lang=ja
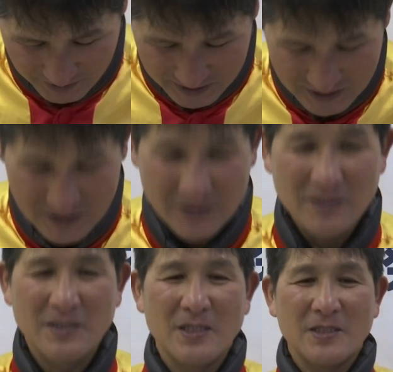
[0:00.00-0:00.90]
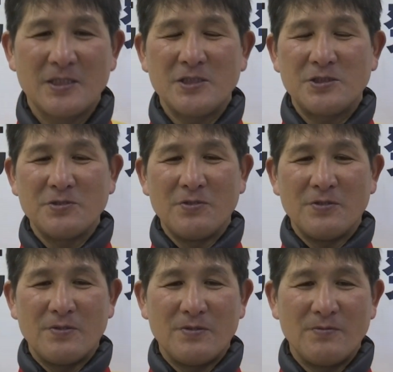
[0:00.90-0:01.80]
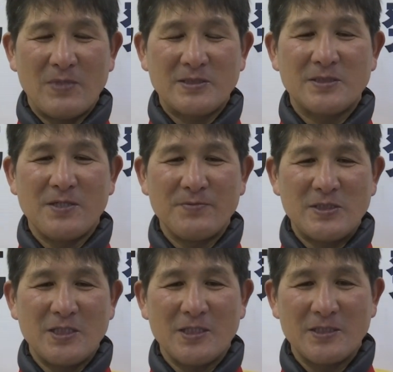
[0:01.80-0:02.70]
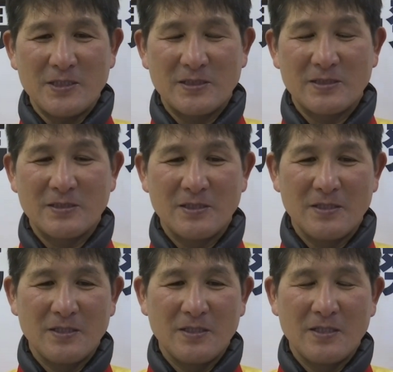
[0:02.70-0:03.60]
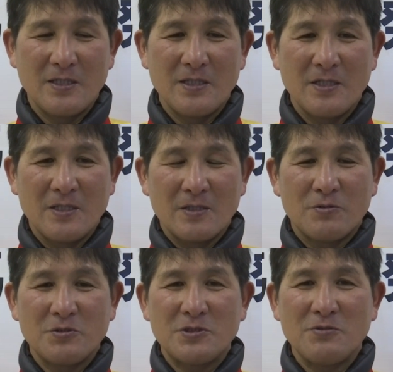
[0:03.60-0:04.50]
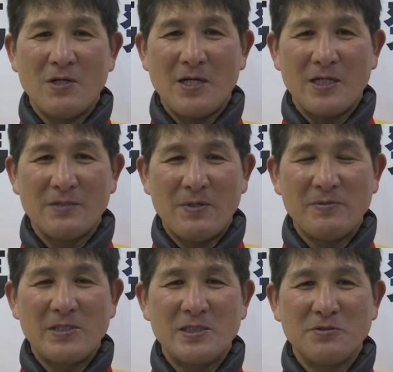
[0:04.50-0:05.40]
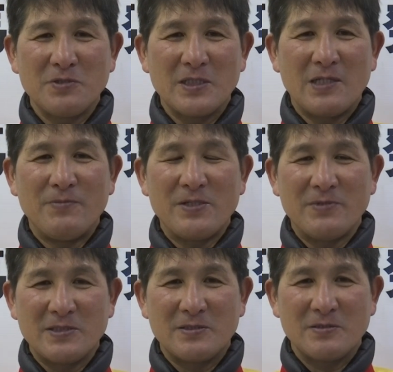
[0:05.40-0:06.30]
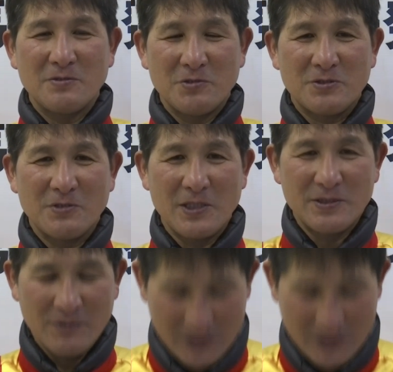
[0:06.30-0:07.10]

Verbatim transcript: います騎手の松田道明です今年は今まで以上に頑張りますよろしくお願いしま